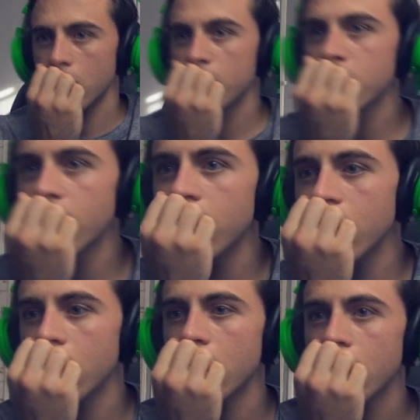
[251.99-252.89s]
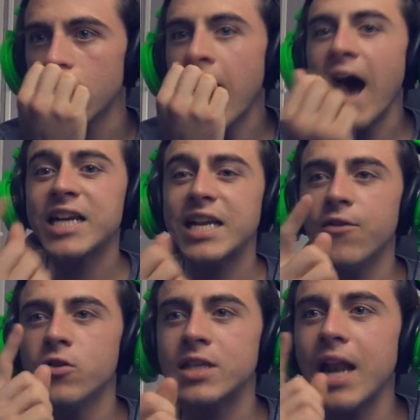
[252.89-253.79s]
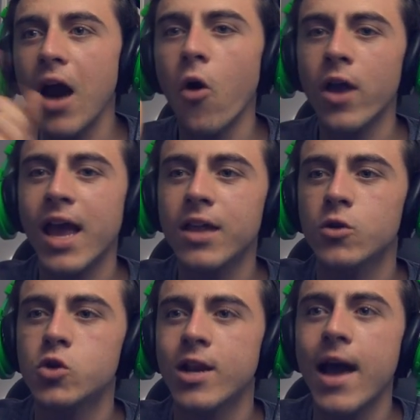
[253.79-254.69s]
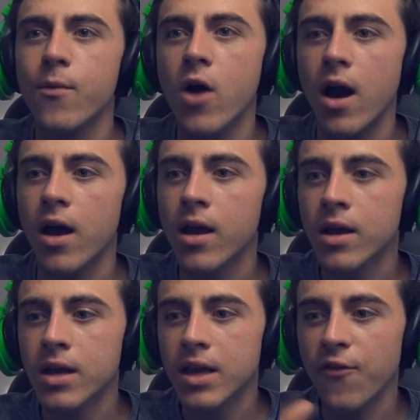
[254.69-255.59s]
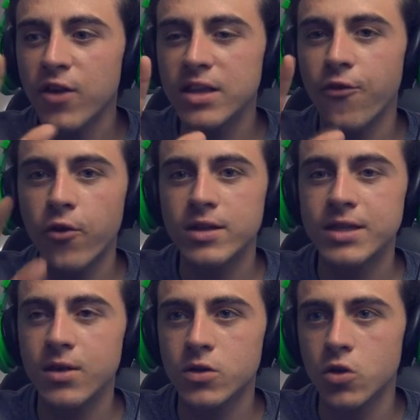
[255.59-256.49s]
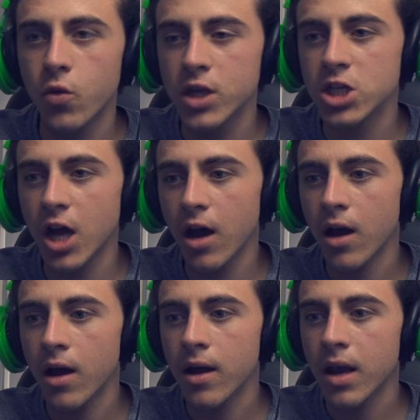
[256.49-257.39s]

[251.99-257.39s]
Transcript: Oh non Ah, je l'ai vu, celle là Regardez au-dessus de l'armoire Et en fait, ils font une séance de Ouija.